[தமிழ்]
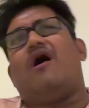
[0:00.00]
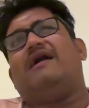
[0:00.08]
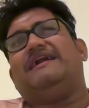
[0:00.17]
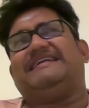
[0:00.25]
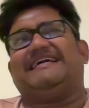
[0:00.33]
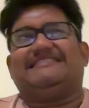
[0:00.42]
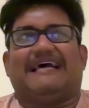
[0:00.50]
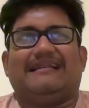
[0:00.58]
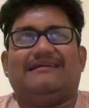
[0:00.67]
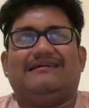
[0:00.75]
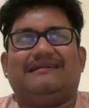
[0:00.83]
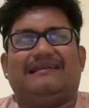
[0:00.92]
ஆடிட்டிங்
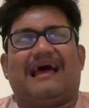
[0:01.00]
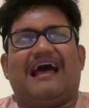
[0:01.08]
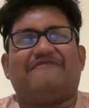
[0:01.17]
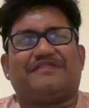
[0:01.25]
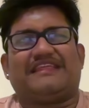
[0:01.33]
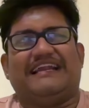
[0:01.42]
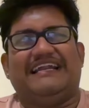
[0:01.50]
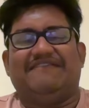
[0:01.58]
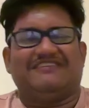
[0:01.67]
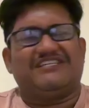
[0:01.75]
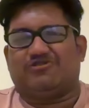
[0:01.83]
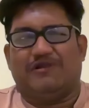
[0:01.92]
சார் நான் ஃபஸ்ட் ரெண்டு
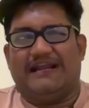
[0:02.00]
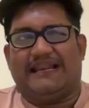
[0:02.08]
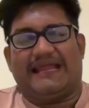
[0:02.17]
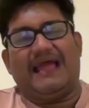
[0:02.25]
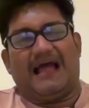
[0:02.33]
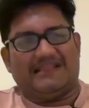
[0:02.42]
விஷயம் சொல்லிடுறேன்